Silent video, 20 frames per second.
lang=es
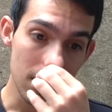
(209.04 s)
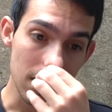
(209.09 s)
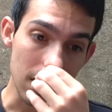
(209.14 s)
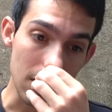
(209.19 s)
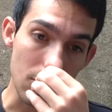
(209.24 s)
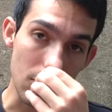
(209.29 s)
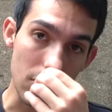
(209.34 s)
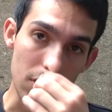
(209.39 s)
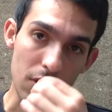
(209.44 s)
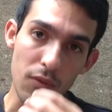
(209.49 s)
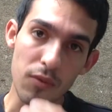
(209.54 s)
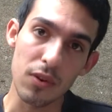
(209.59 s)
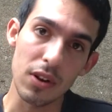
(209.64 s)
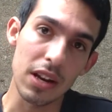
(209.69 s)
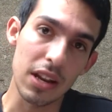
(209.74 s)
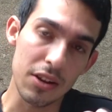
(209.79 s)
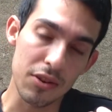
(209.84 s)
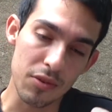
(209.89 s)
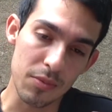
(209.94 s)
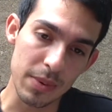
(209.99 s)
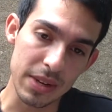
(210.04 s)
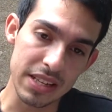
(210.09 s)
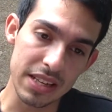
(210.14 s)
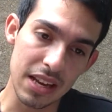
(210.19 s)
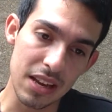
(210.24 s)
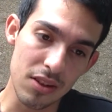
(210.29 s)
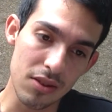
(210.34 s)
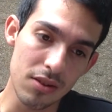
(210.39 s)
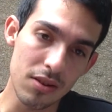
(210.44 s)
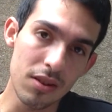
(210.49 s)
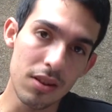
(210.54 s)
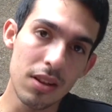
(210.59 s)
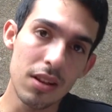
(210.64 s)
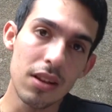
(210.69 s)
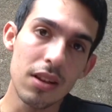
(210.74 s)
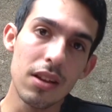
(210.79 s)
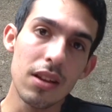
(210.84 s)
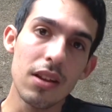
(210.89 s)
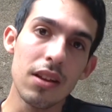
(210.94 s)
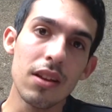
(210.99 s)
que bueno, fue el año pasado,
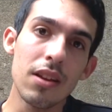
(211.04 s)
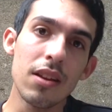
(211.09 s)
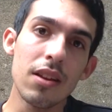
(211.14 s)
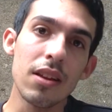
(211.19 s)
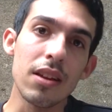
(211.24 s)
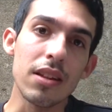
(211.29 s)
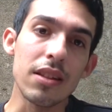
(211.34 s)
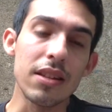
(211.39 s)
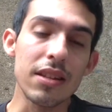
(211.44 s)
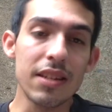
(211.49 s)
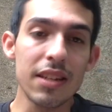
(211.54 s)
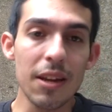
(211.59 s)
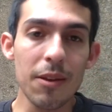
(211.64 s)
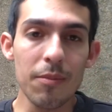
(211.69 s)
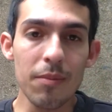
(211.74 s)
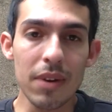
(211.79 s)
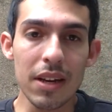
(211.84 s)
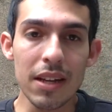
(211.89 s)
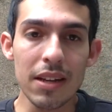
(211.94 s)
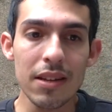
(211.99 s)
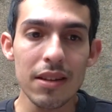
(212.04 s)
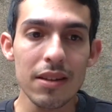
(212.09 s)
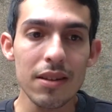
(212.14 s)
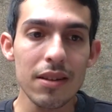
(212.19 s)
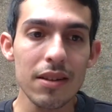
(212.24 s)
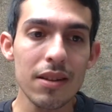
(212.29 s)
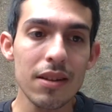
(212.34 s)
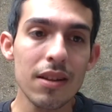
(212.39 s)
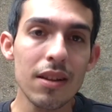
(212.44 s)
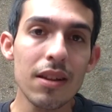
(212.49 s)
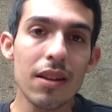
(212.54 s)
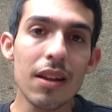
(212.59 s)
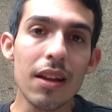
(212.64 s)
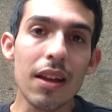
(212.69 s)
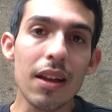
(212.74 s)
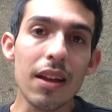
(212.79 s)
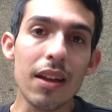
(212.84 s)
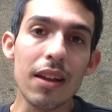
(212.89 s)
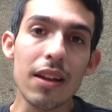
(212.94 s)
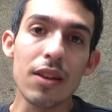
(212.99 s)
en diciembre,
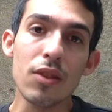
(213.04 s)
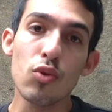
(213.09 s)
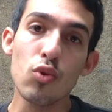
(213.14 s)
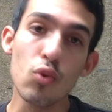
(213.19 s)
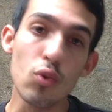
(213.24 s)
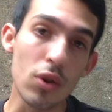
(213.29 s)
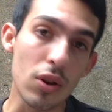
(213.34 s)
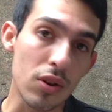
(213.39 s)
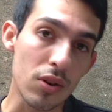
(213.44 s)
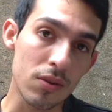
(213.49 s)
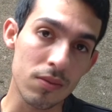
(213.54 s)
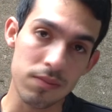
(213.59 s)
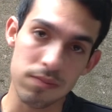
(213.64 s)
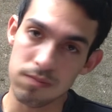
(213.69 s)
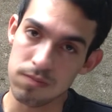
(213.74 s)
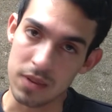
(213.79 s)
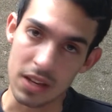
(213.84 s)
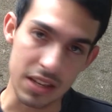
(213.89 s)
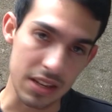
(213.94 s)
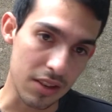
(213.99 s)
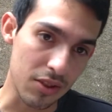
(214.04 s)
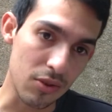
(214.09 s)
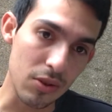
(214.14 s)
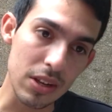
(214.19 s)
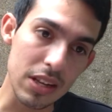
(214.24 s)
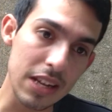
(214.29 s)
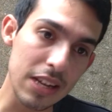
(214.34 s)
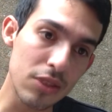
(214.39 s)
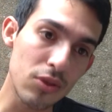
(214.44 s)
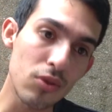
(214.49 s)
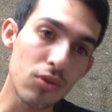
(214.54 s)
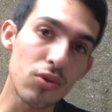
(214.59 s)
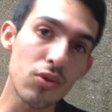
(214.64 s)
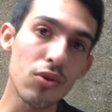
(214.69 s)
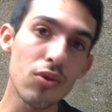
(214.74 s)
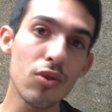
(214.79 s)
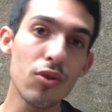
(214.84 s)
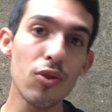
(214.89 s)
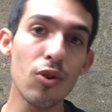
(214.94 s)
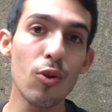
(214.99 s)
eh, estuve haciendo directo
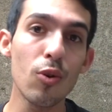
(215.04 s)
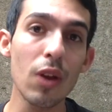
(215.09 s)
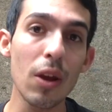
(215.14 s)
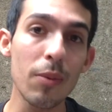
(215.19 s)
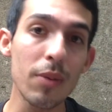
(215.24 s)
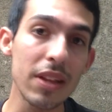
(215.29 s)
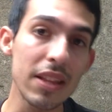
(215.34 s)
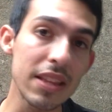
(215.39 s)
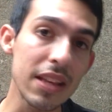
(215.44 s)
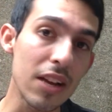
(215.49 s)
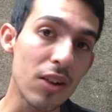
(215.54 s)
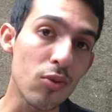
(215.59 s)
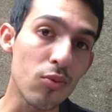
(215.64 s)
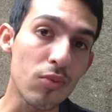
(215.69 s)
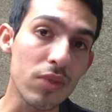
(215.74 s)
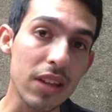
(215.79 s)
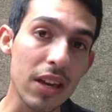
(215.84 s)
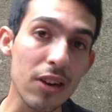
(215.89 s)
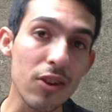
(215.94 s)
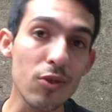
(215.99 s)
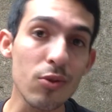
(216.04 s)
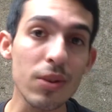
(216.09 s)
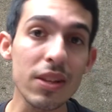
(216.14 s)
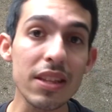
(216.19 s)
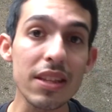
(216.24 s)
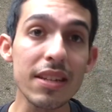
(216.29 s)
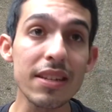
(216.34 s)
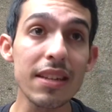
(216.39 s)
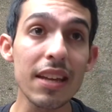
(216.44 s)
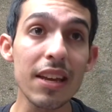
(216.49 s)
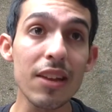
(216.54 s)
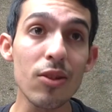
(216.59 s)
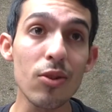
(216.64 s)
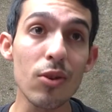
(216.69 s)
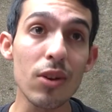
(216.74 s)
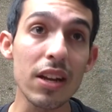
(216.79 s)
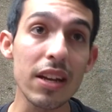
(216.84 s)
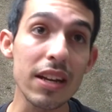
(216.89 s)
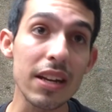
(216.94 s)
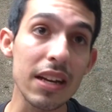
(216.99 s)
todo y obviamente al juntar 96
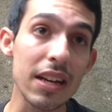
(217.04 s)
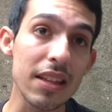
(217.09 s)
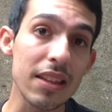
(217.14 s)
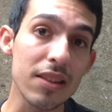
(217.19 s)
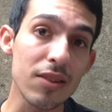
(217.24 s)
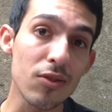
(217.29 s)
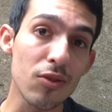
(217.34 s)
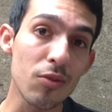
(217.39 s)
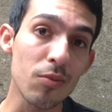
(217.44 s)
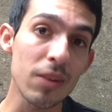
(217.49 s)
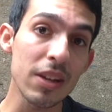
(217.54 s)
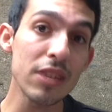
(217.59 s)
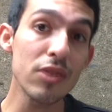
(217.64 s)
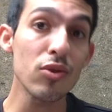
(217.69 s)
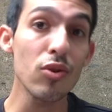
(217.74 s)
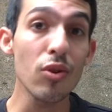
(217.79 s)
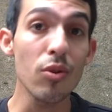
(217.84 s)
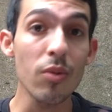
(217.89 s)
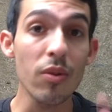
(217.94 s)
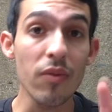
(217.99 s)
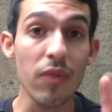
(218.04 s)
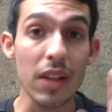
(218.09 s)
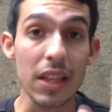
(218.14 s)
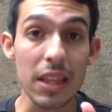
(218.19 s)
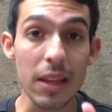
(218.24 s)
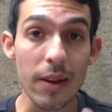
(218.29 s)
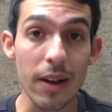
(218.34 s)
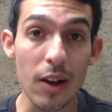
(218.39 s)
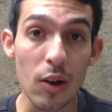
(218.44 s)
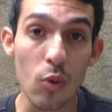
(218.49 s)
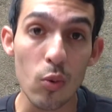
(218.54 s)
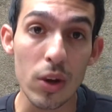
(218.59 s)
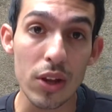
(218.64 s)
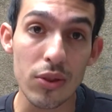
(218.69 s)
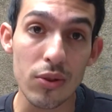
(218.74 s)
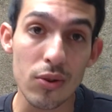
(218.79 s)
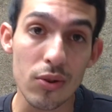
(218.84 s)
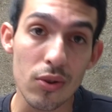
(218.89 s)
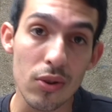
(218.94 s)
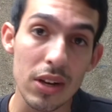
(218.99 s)
dólares el anterior mes, solo me faltaban
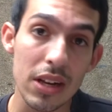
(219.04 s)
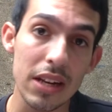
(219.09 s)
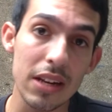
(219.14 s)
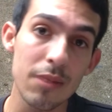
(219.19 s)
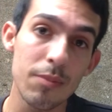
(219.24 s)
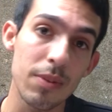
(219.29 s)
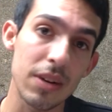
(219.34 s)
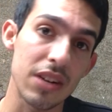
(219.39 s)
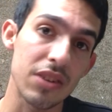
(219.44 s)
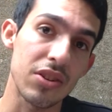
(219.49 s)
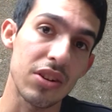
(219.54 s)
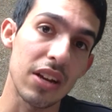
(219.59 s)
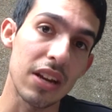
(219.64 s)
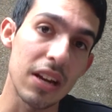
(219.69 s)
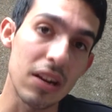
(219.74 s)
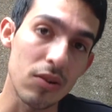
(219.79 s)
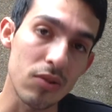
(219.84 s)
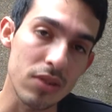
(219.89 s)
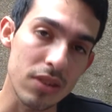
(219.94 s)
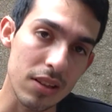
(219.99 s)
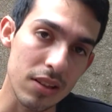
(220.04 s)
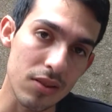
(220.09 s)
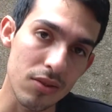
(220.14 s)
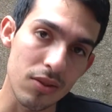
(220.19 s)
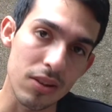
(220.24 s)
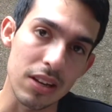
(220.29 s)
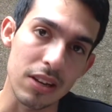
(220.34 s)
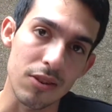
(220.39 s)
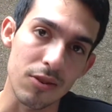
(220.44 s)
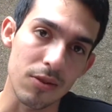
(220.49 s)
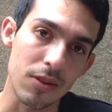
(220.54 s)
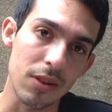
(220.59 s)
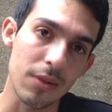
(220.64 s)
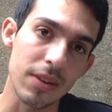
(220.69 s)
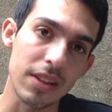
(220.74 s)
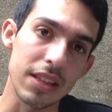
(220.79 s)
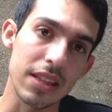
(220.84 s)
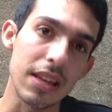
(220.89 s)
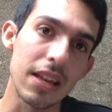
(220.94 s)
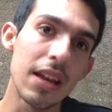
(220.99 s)
4 dólares para llegar a los 100 dólares,
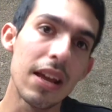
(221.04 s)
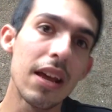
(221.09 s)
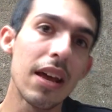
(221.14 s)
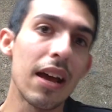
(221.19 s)
obviamente.